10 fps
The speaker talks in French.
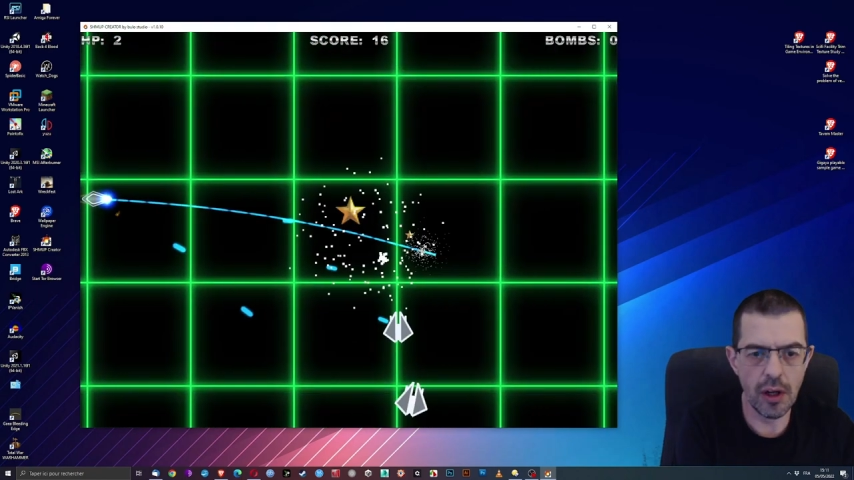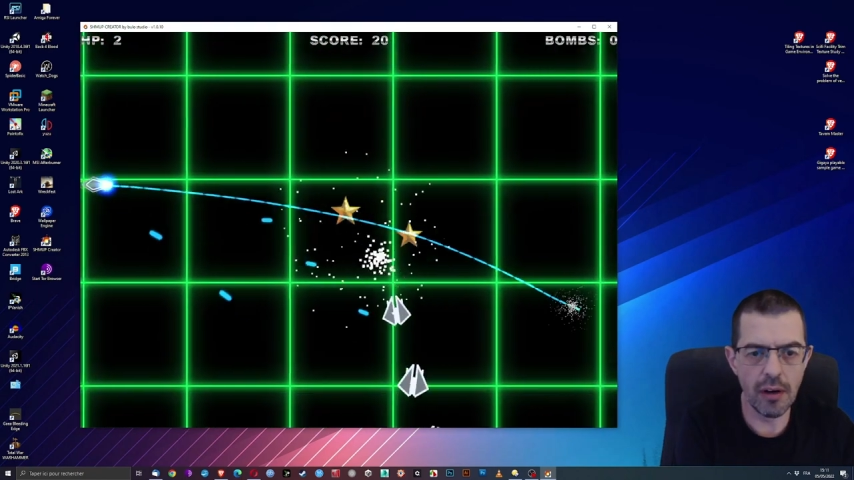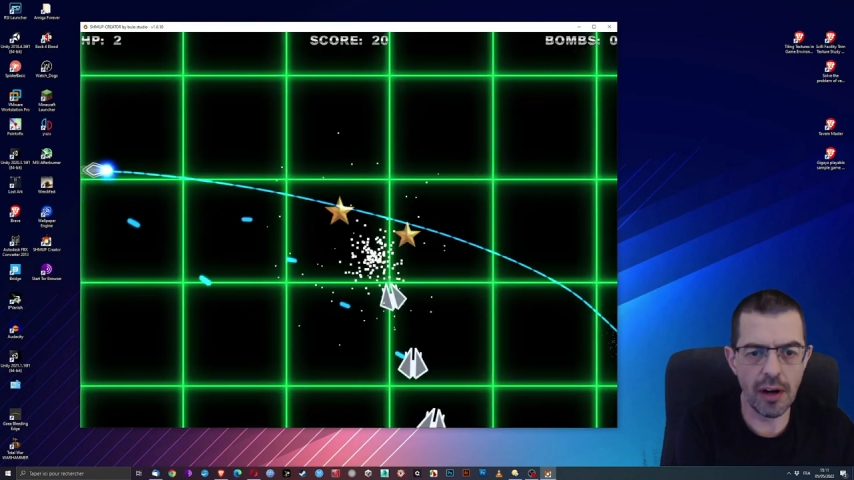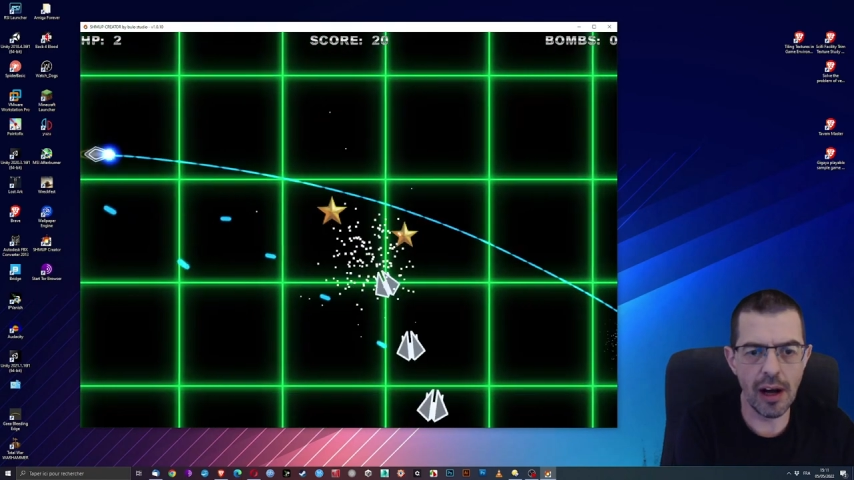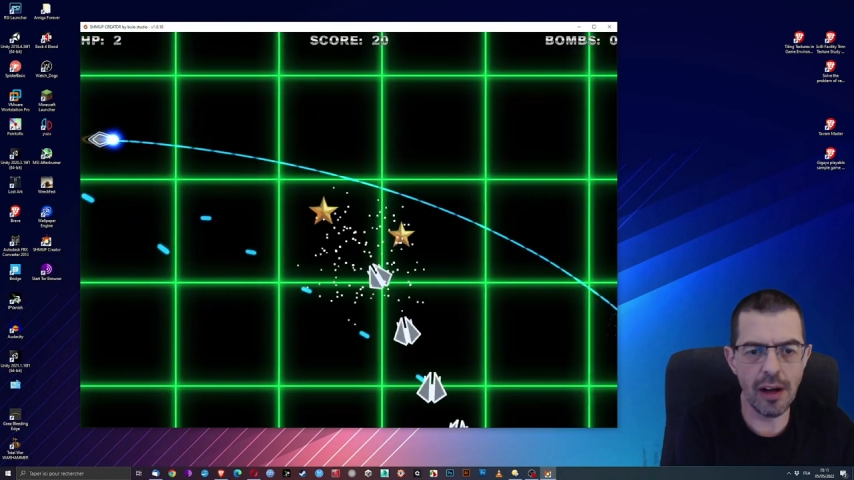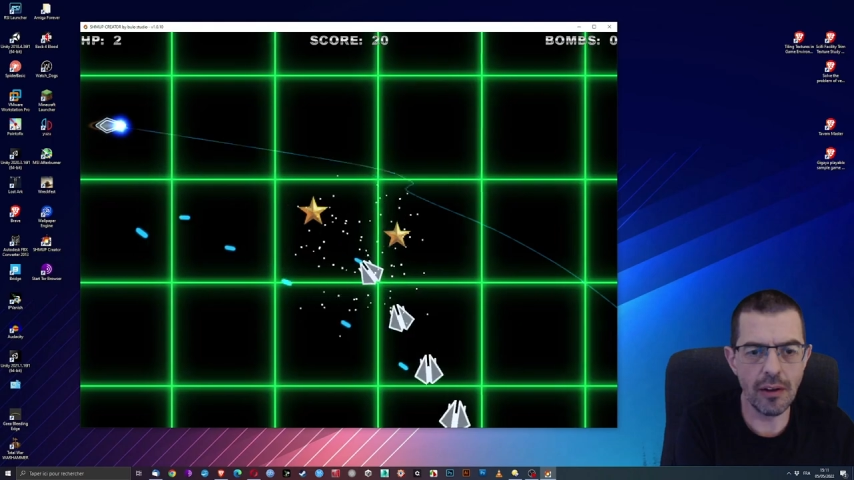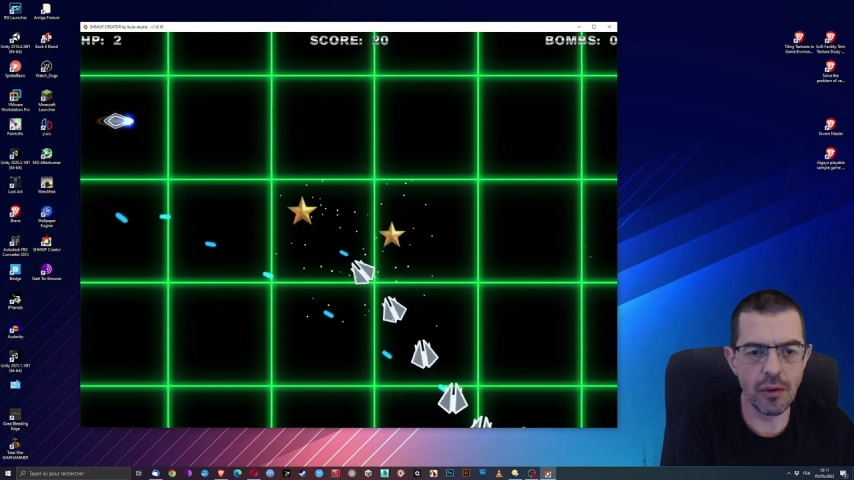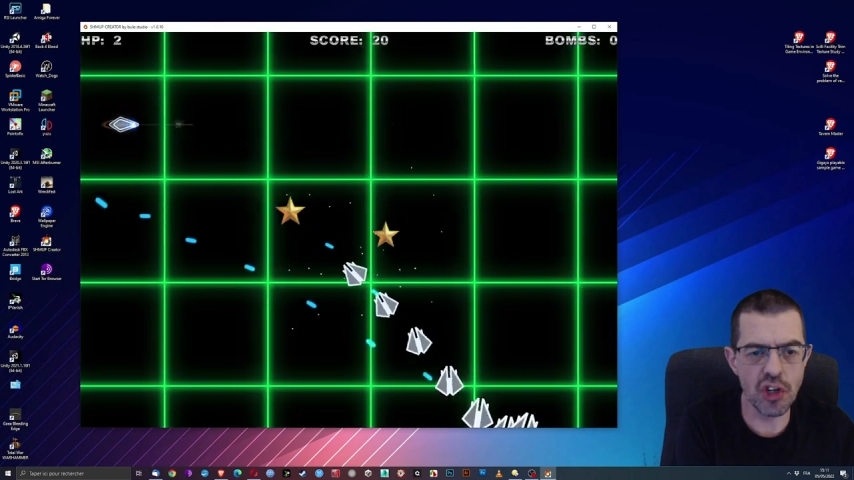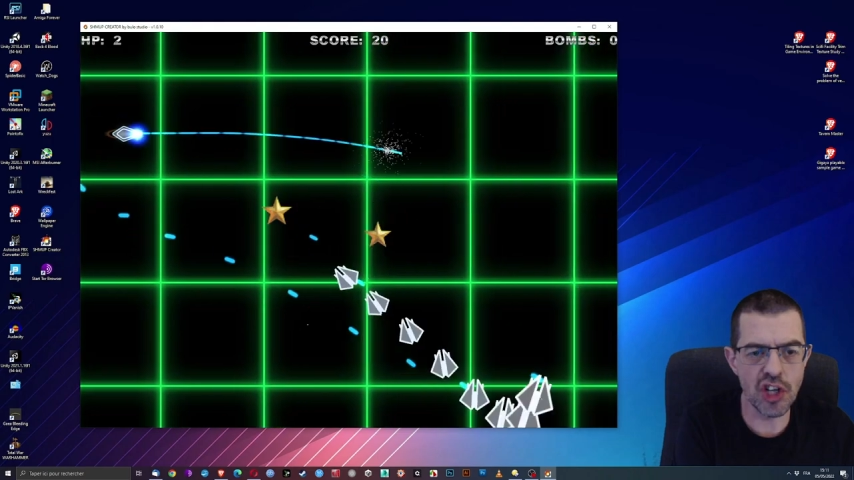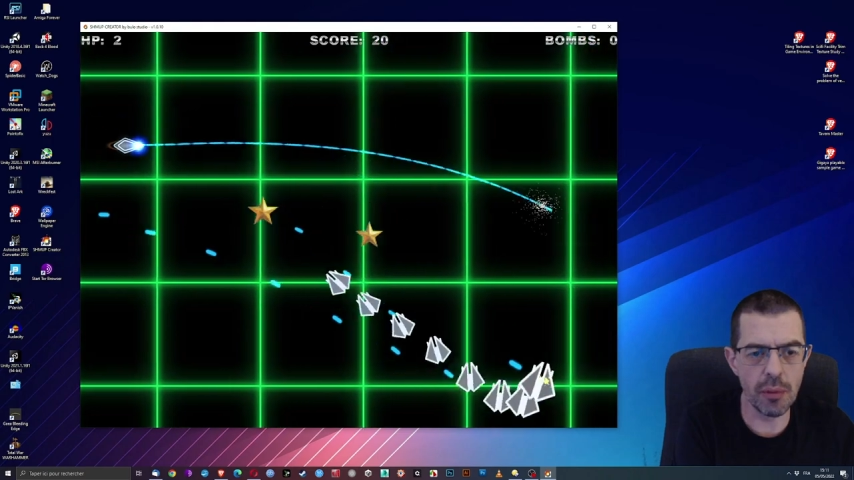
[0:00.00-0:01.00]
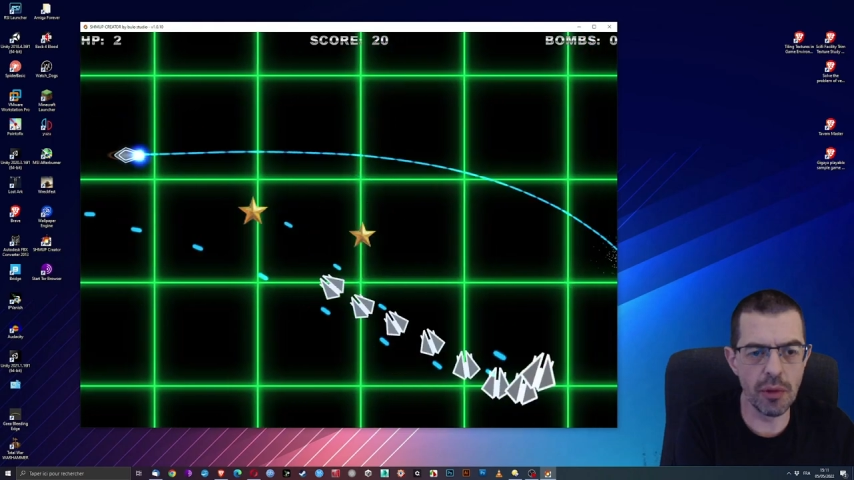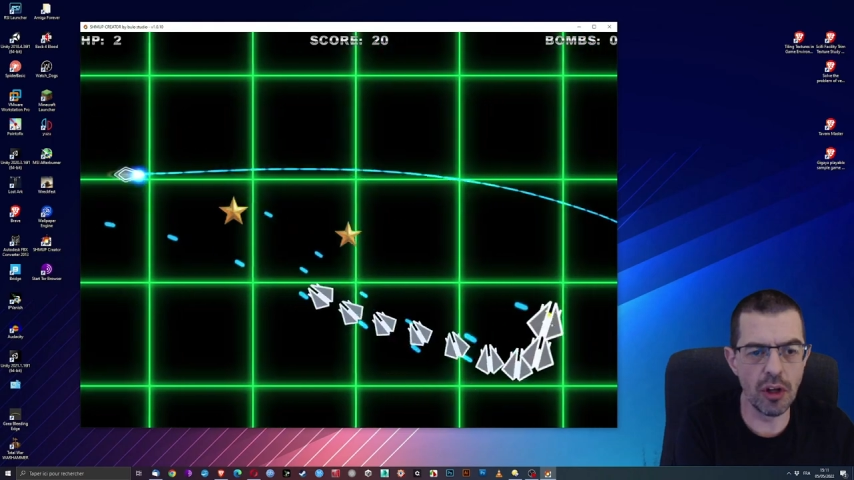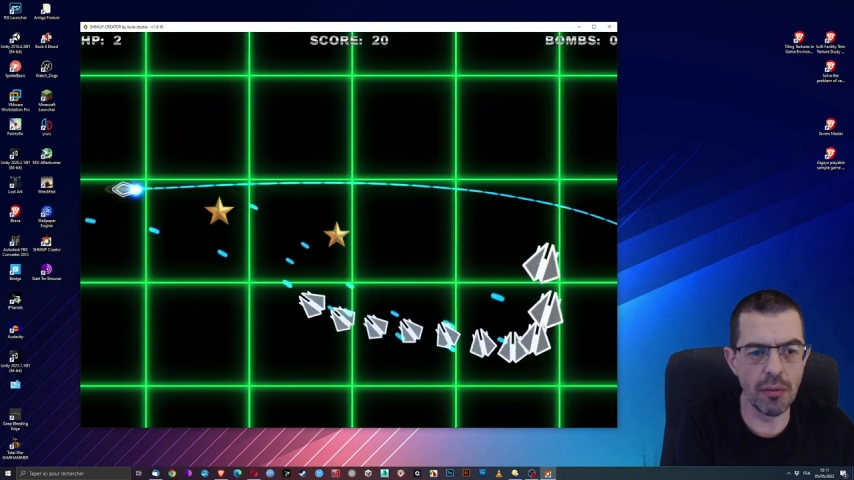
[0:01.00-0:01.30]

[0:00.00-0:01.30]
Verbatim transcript: Voilà, donc chaque bonhomme